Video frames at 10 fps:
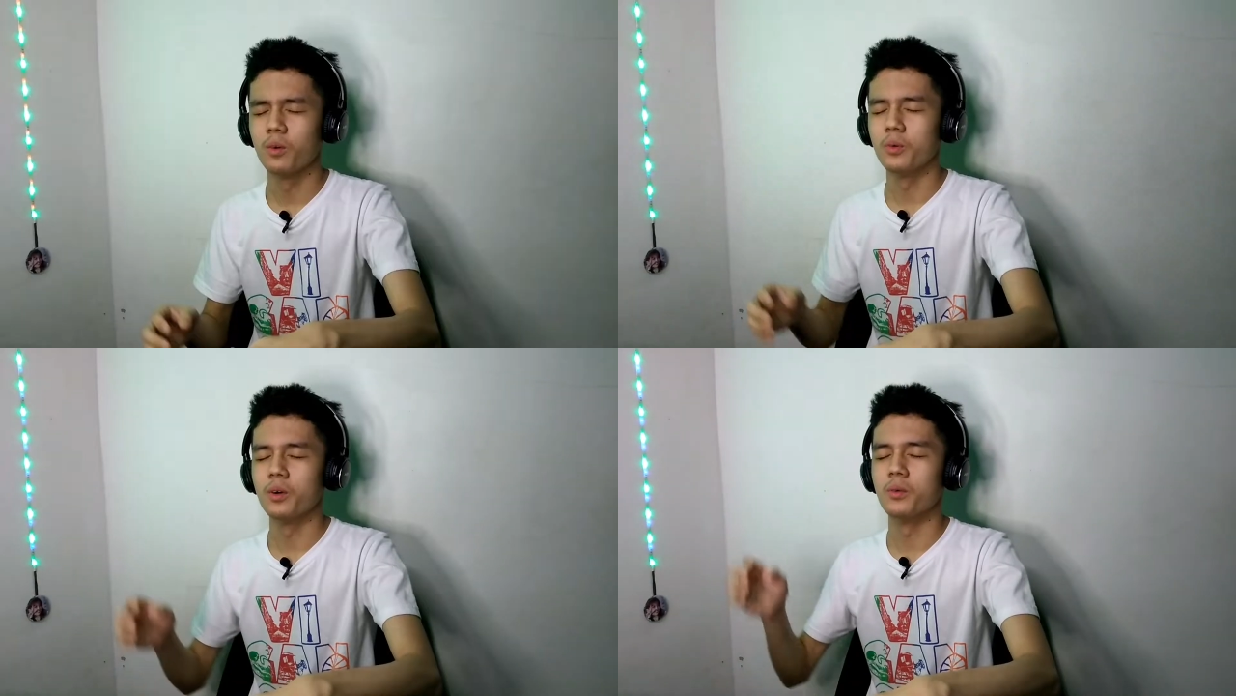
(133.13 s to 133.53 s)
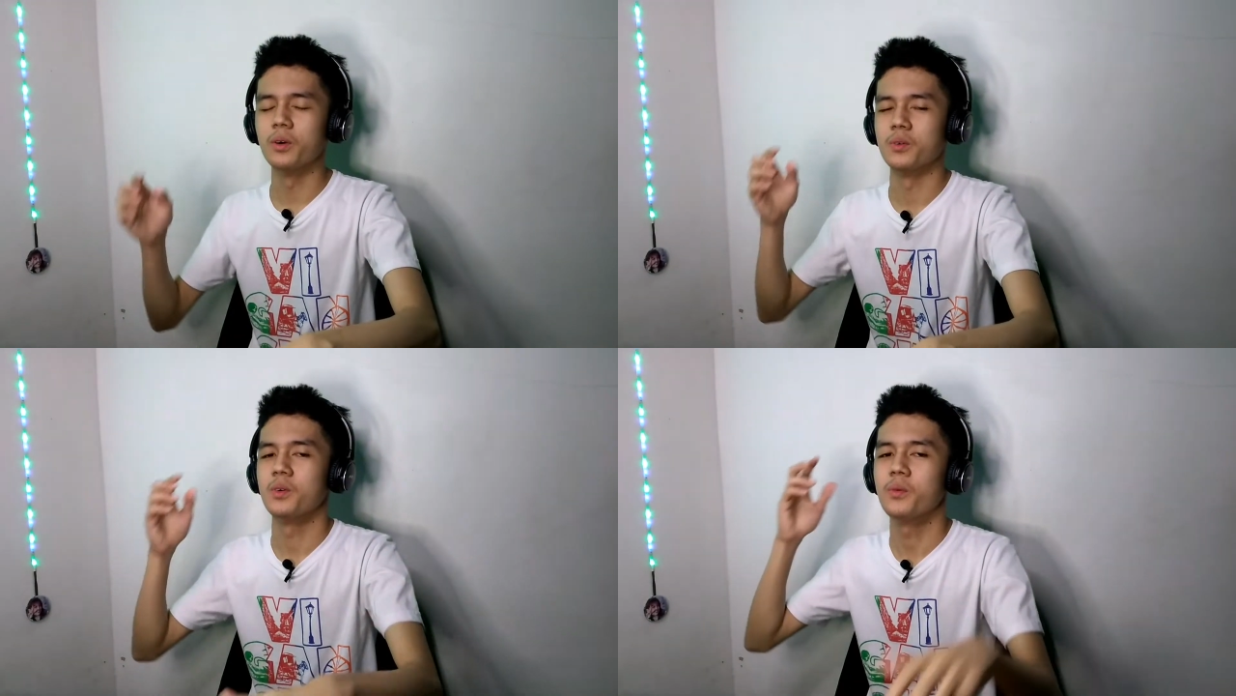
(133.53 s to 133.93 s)
Wow, wow,
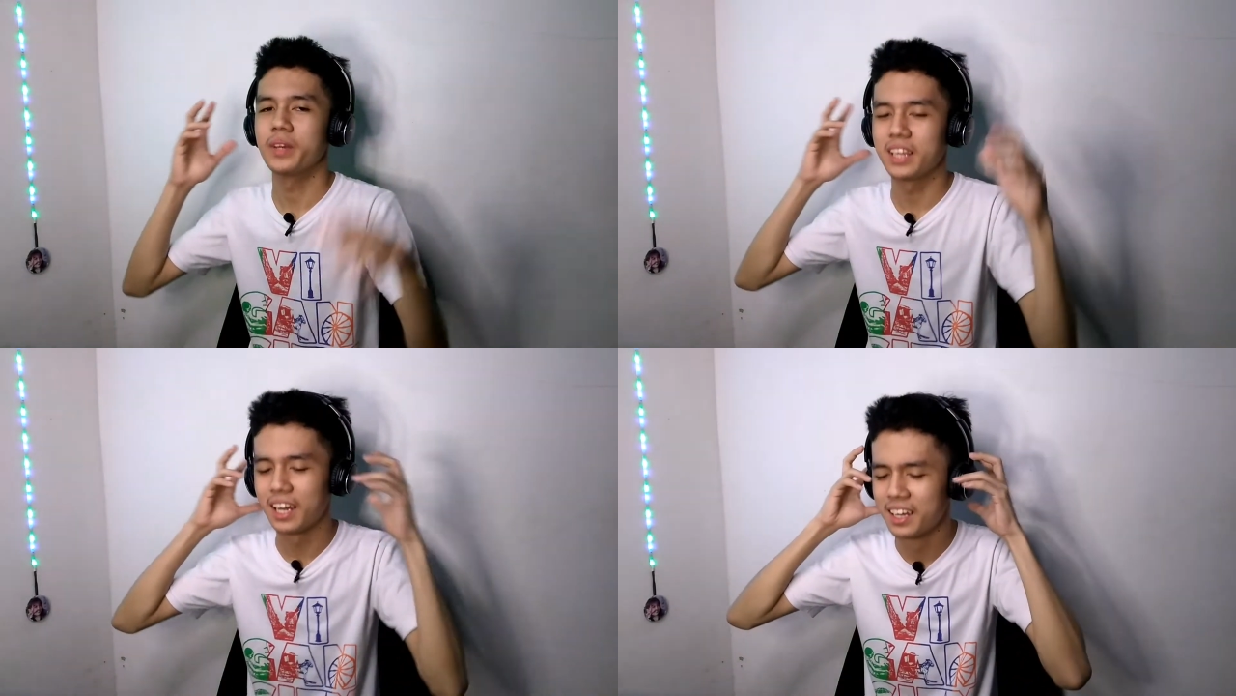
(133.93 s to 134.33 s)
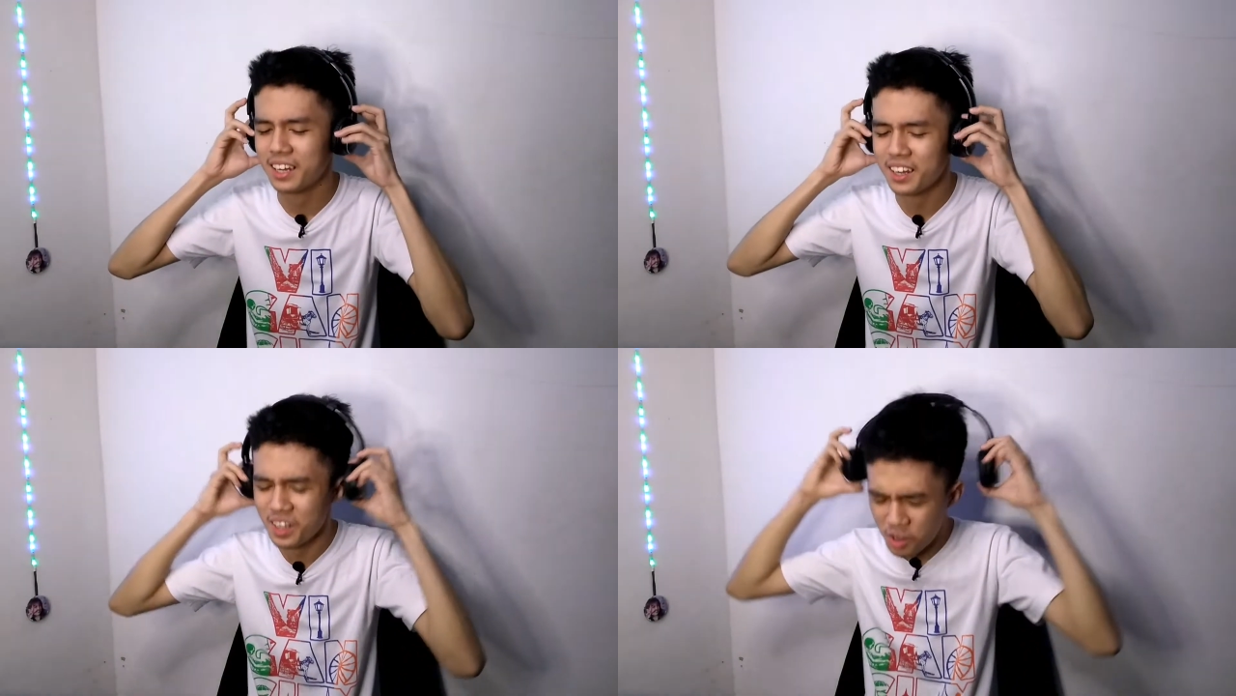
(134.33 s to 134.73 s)
wow. Wait lang.
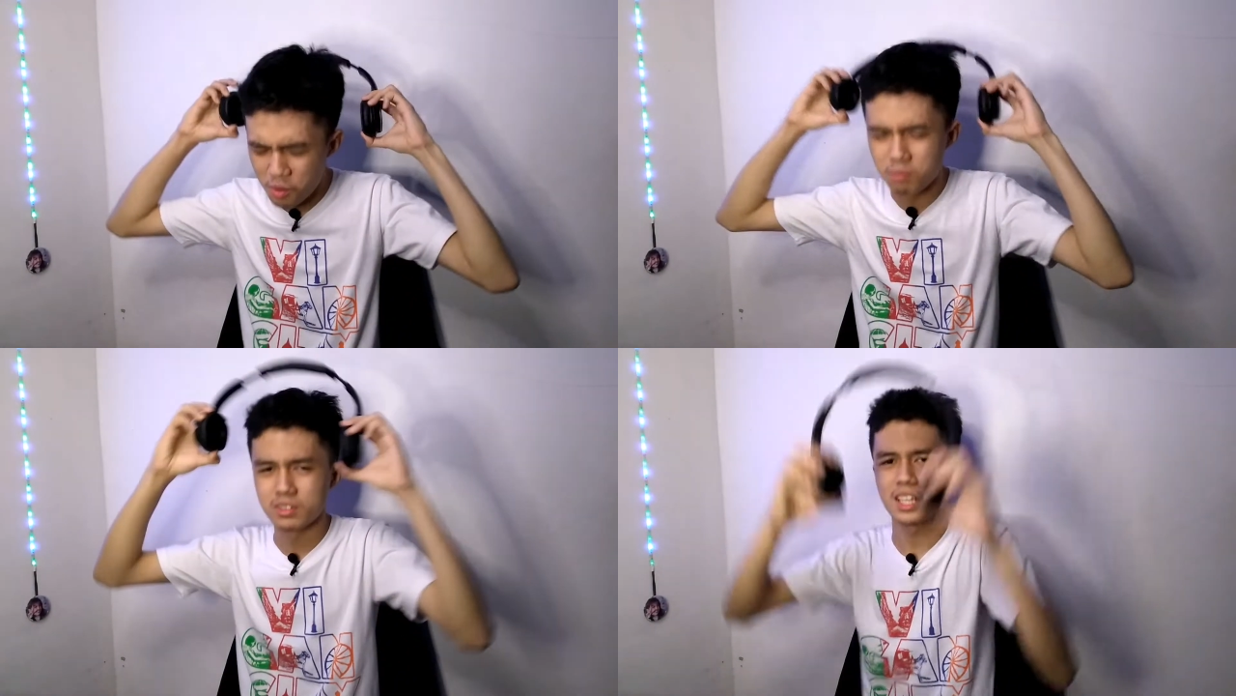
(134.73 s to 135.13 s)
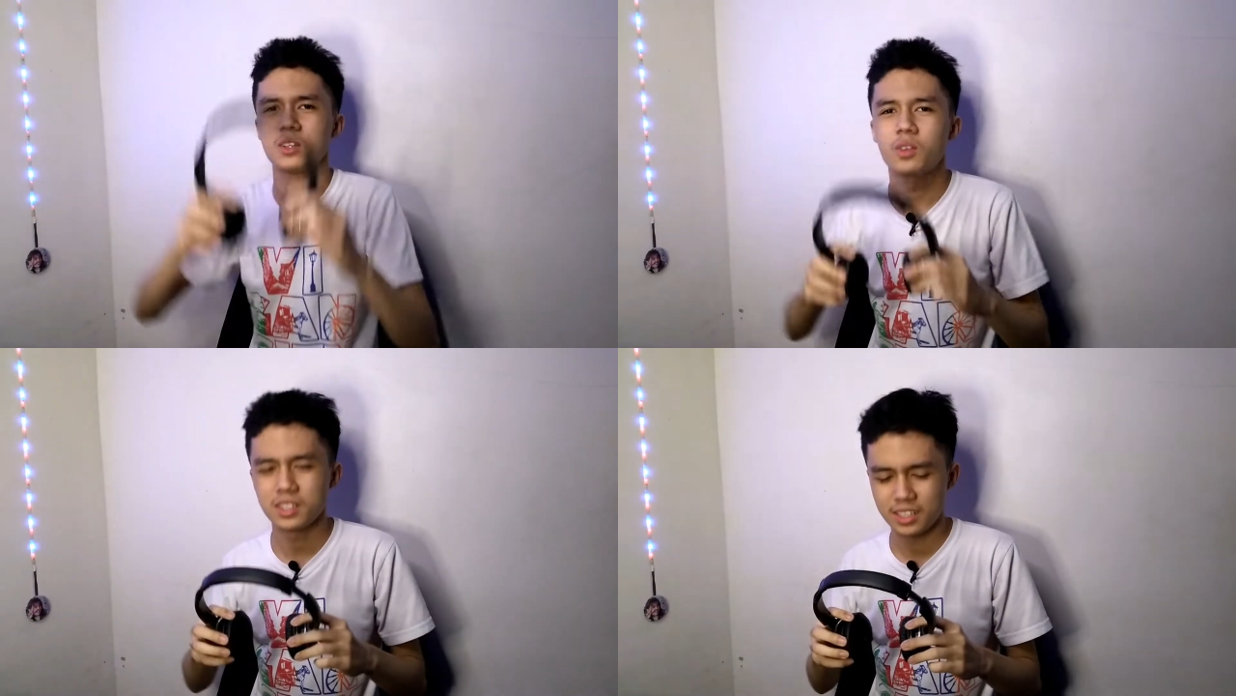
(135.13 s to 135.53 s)

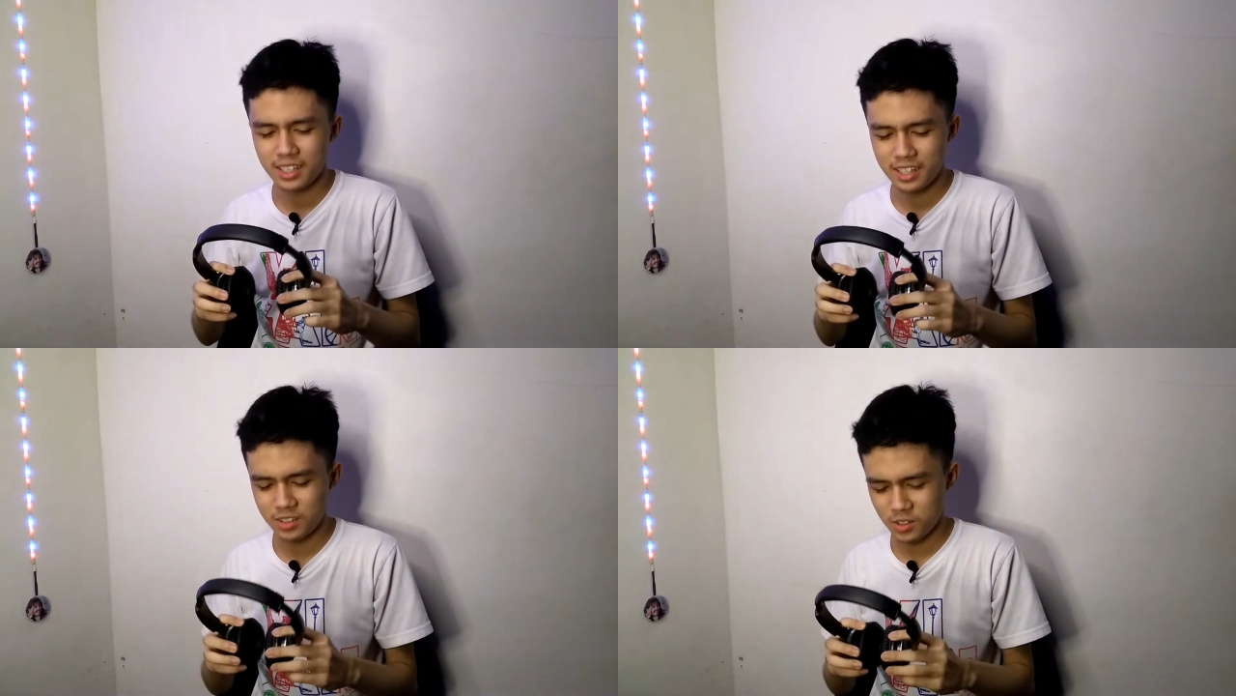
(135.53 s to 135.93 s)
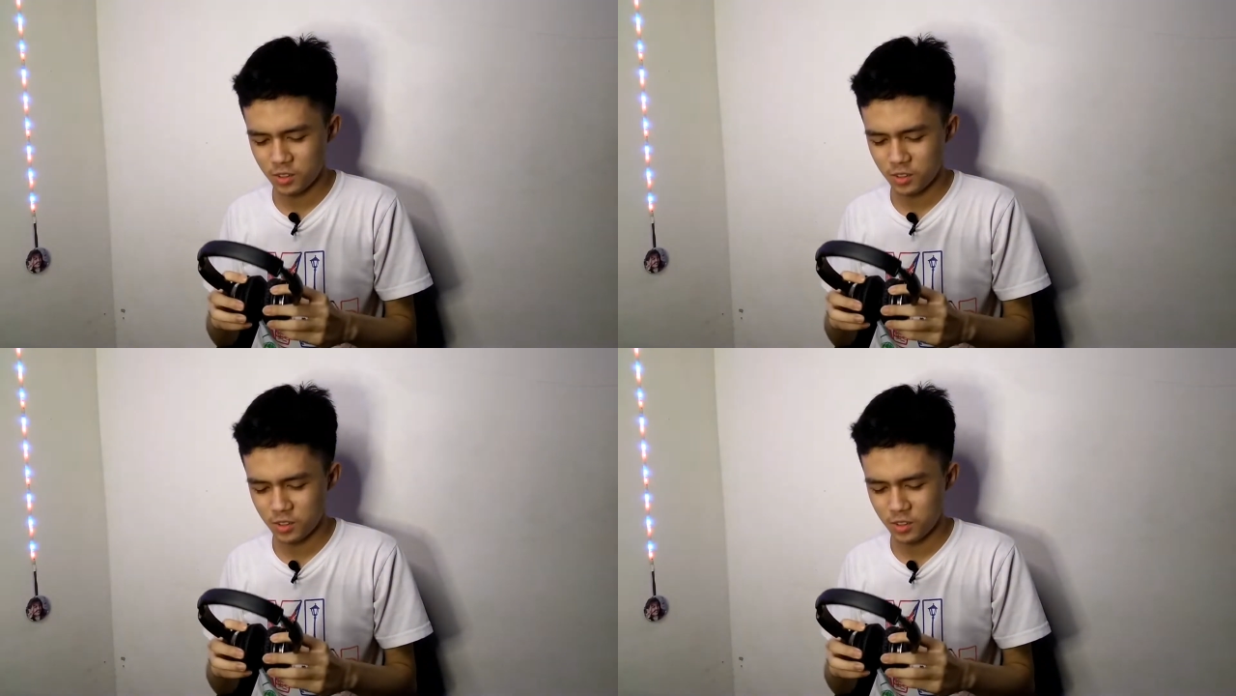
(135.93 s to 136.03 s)
Masyado ko na siya na-enjoy.